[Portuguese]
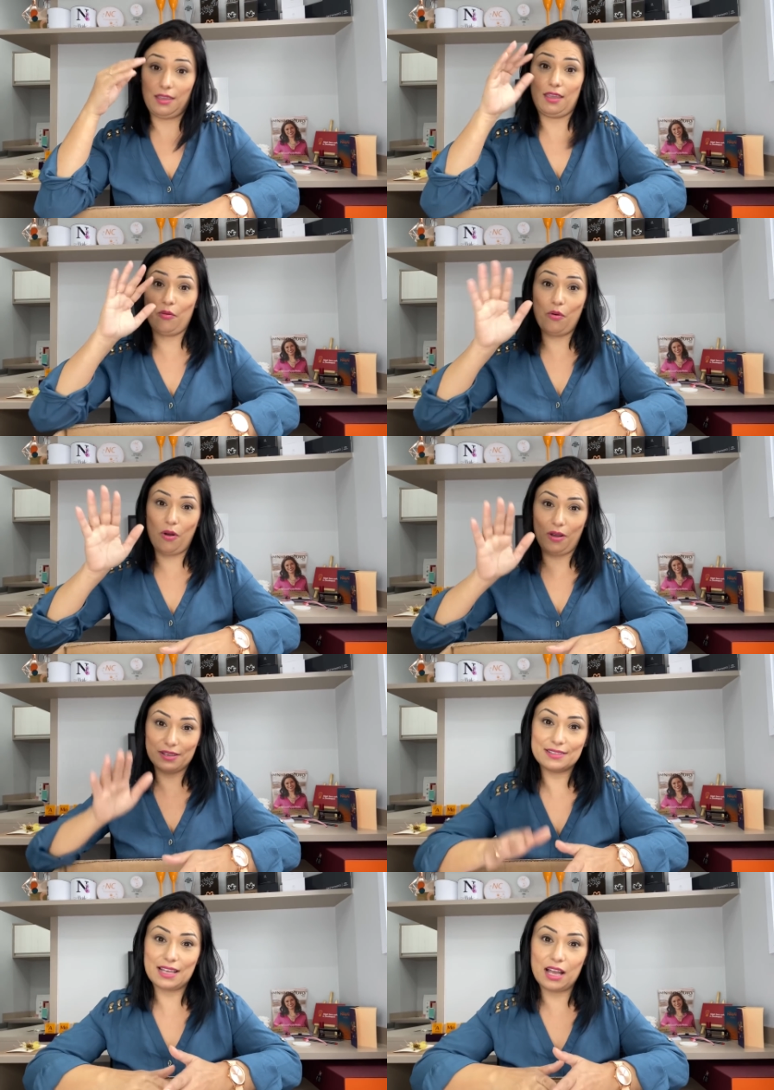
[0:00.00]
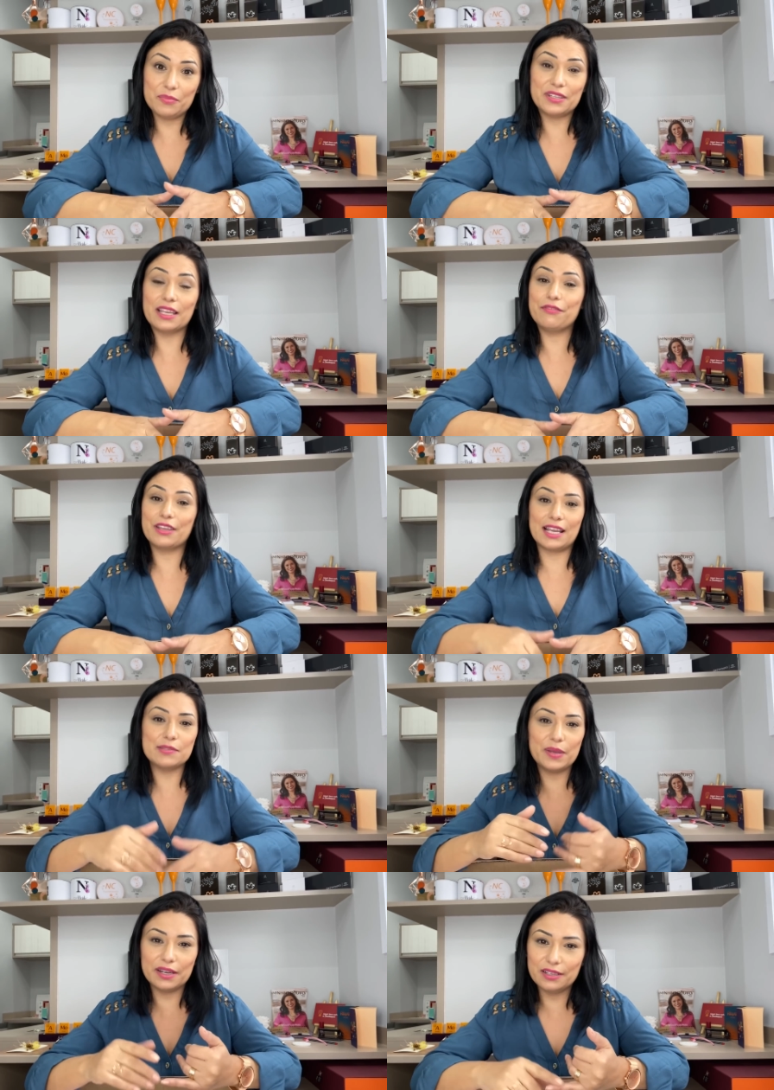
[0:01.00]
é um ó, sabe? Tem que ficar
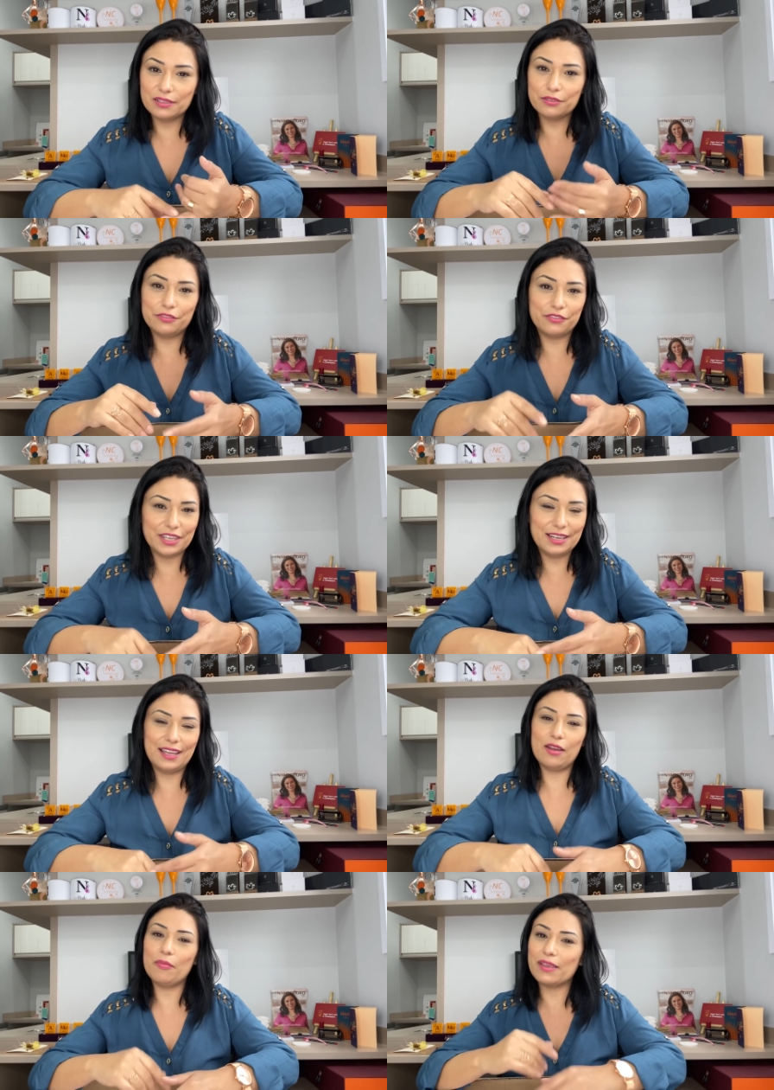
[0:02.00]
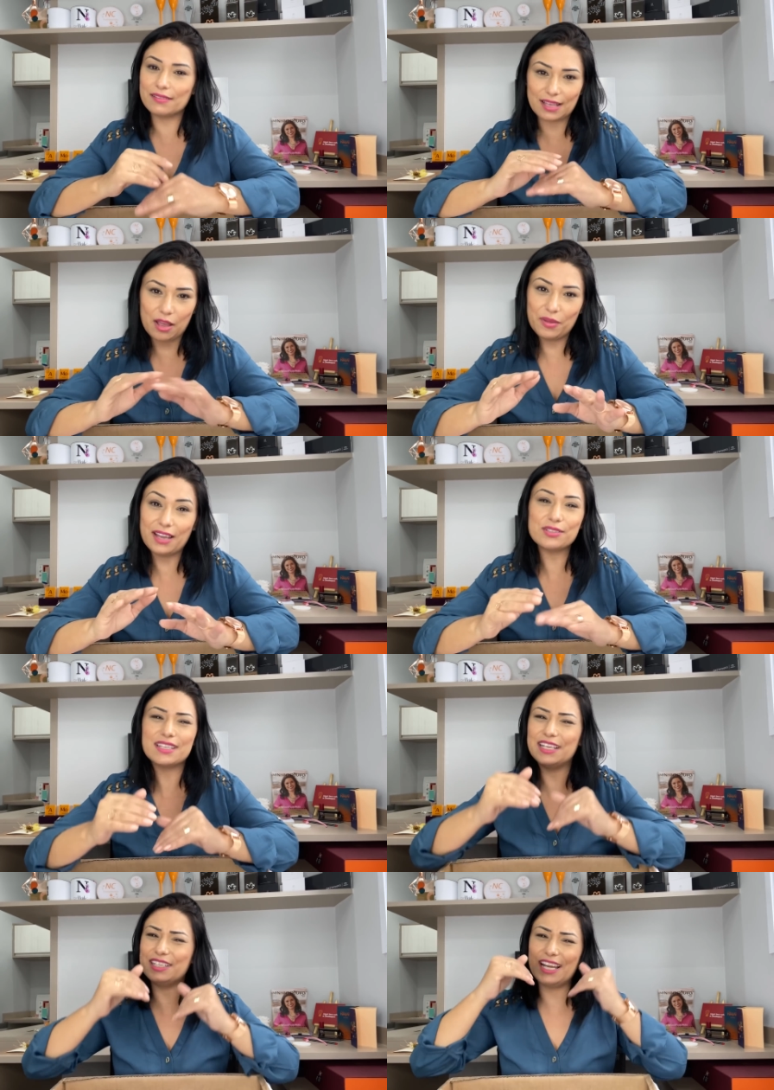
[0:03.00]
esperando, fila, é, é, sabe? Aí eu
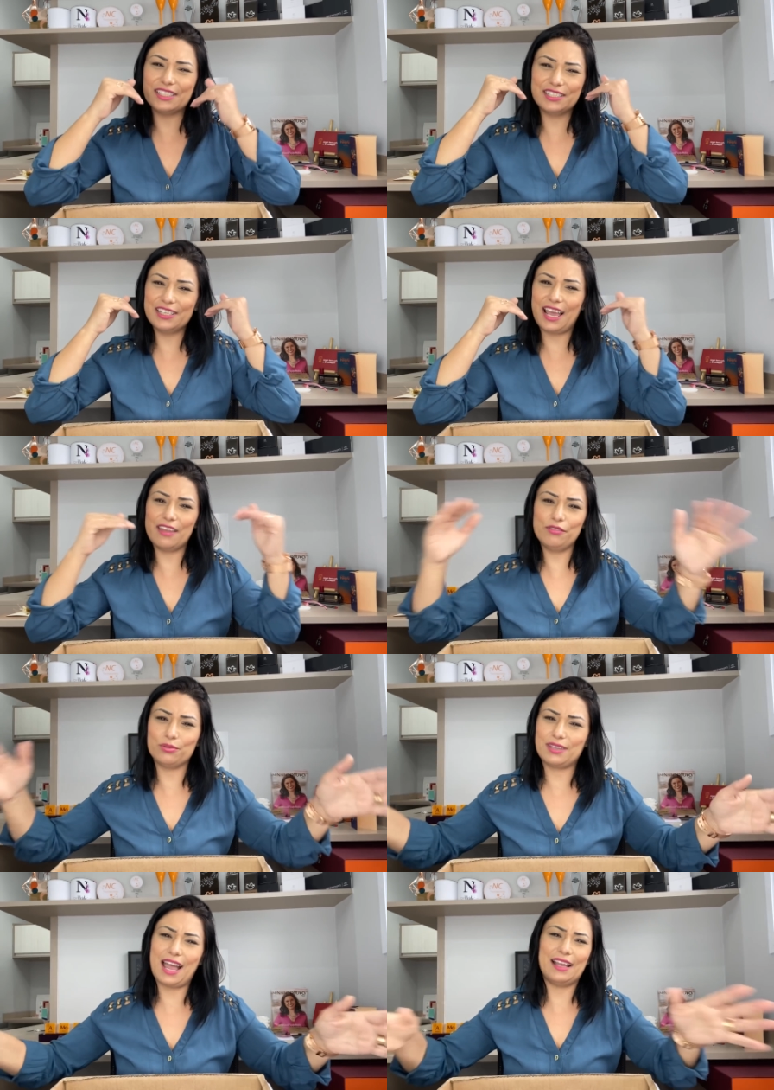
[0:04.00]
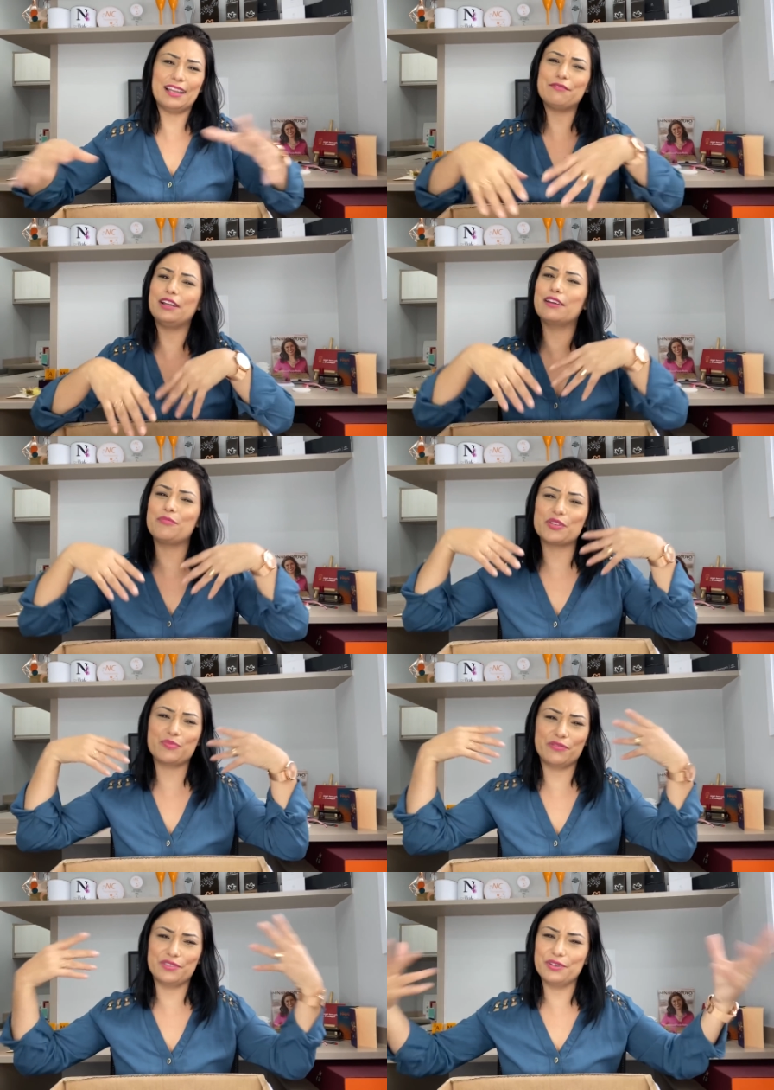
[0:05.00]
saí lá de lá revoltada, aí falei com a minha
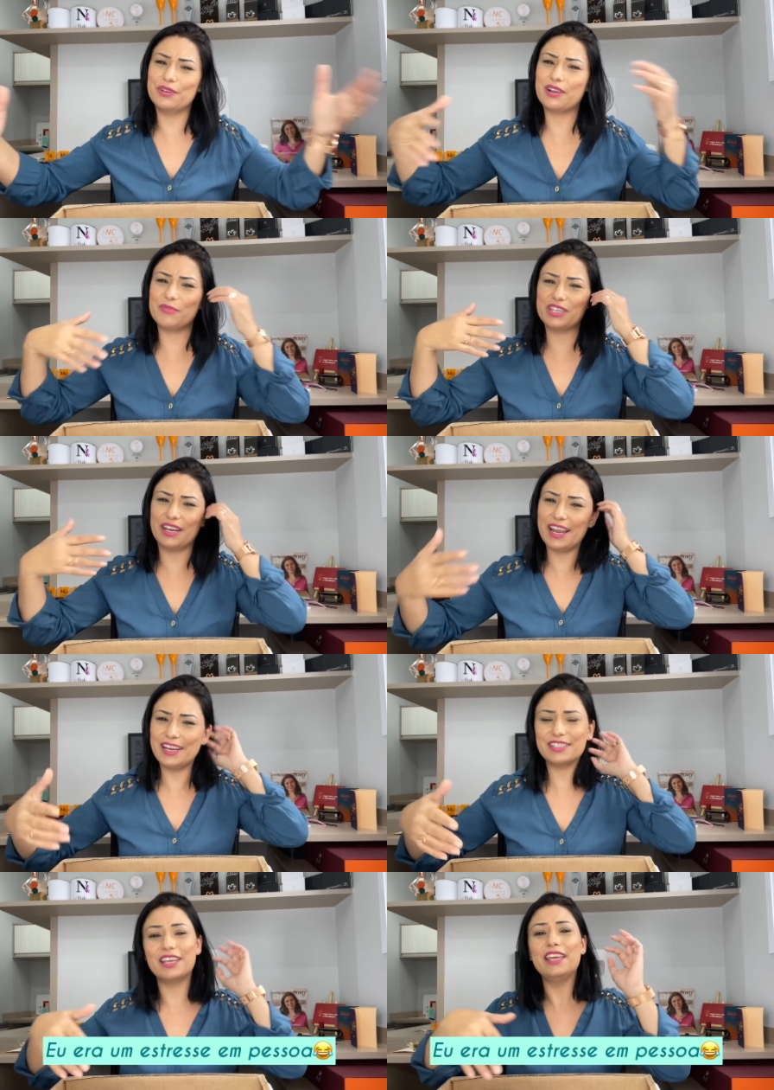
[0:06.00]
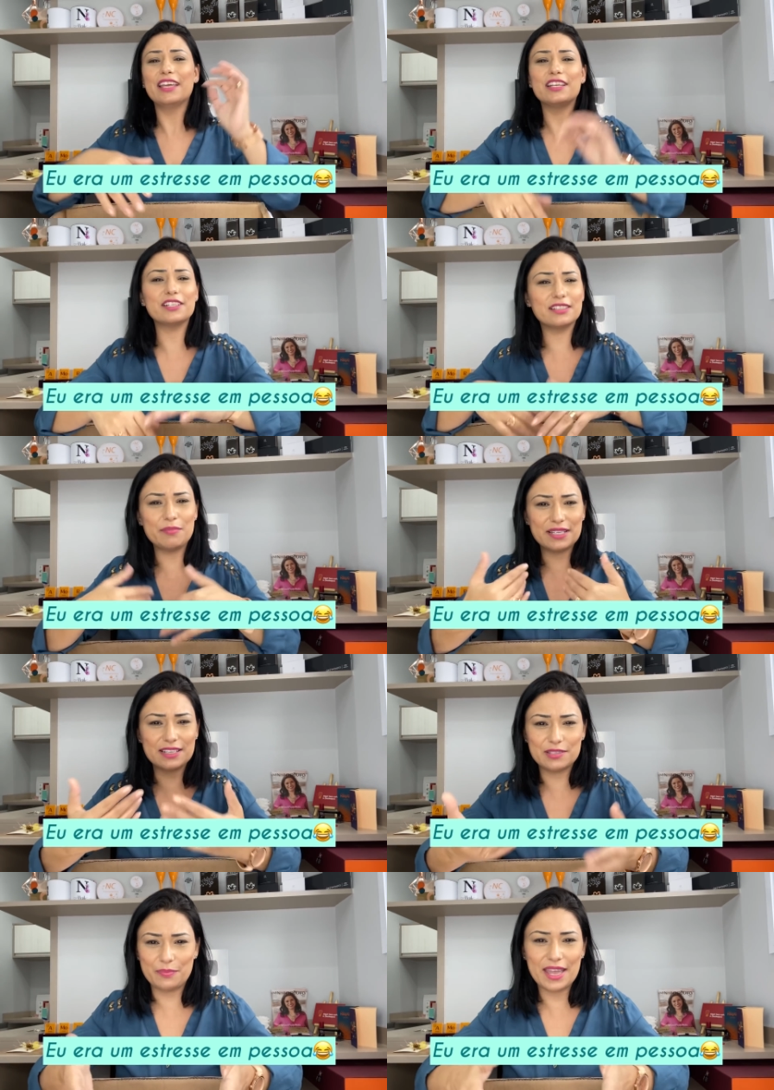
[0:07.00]
supervisora, com a minha gerente, que tinha que ter mais
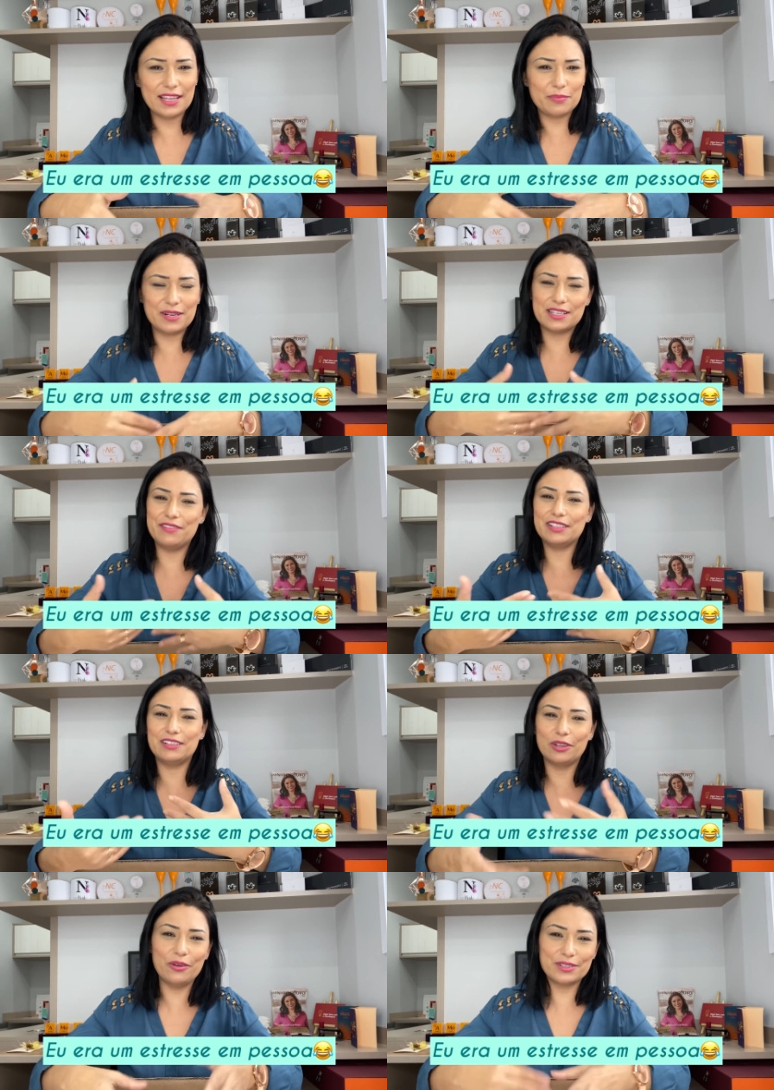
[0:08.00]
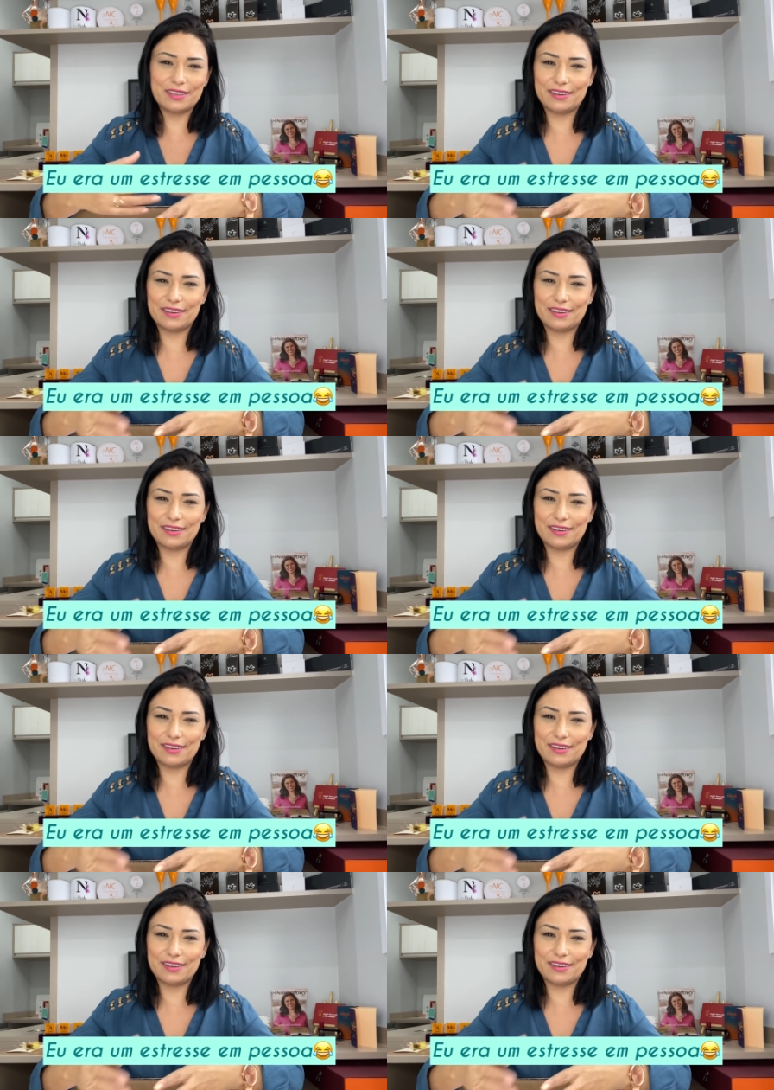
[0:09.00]
respeito pelas revendedoras,